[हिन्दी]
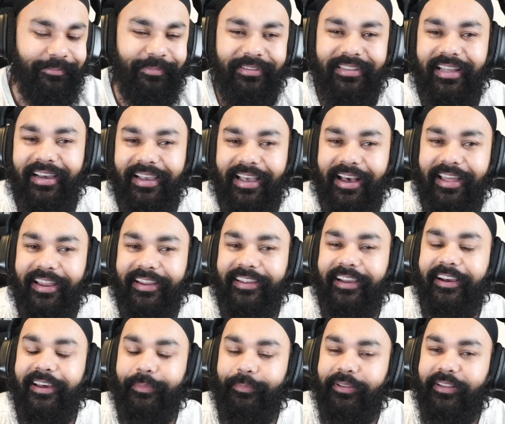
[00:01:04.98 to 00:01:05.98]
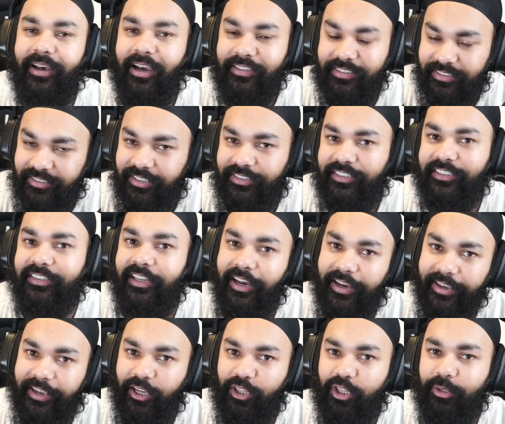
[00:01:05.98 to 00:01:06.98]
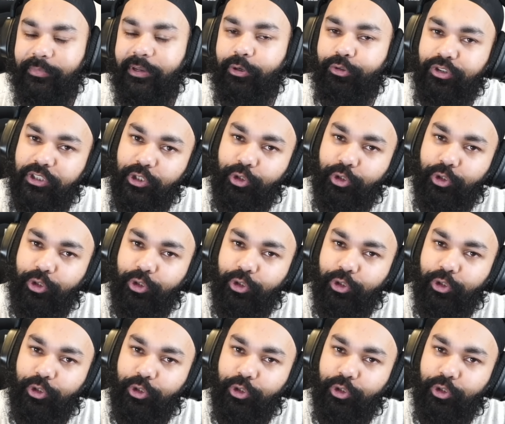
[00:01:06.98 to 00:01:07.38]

बंदा कह रहा है कि अगर मैं नाचते नाचते थक गया तो मैं उसी